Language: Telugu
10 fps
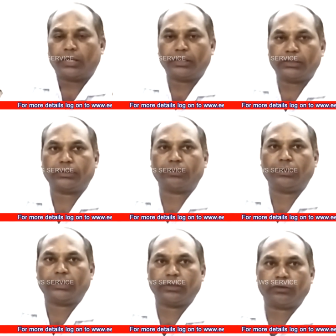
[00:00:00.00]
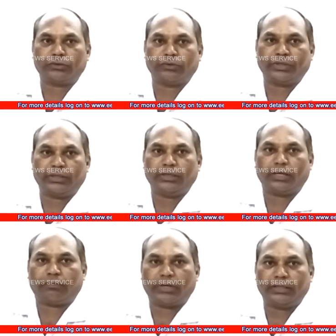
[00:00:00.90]
గిరిజనులు ఈరోజు విద్య
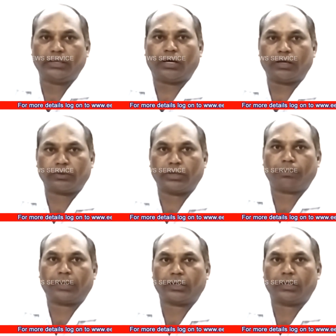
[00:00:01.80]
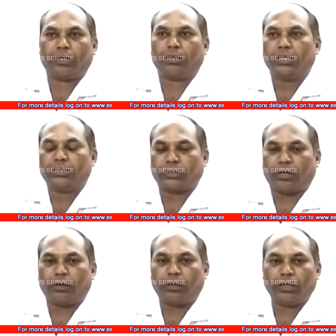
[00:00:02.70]
వైద్య ఆరోగ్యపరంగా
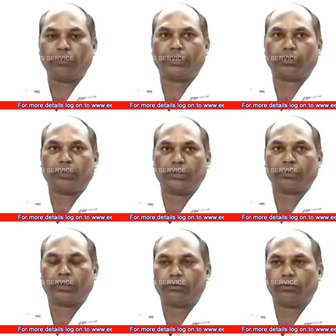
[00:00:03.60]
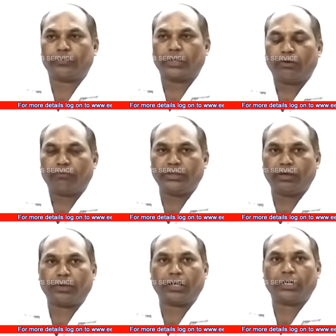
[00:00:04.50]
చాలా వెనుకబడి ఉన్నారు
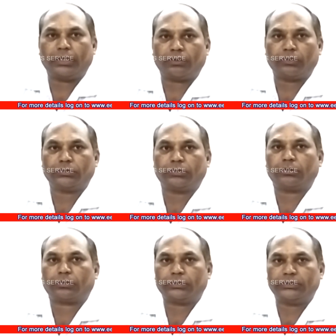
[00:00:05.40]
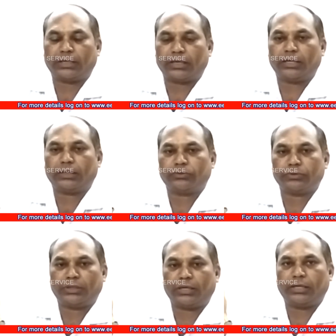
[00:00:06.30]
విద్యాపరంగా ఈరోజు జనరల్గా
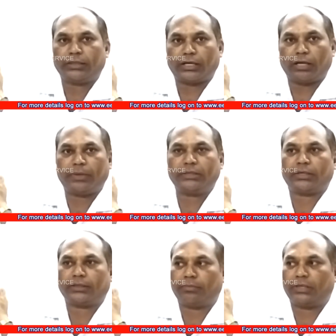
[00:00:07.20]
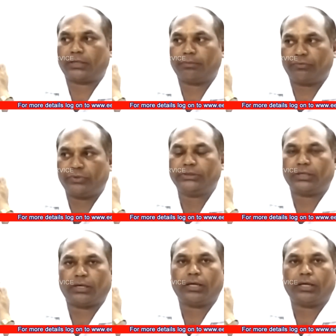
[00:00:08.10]
చూసినట్లయితే నలభై శాతం మాత్రమే విద్య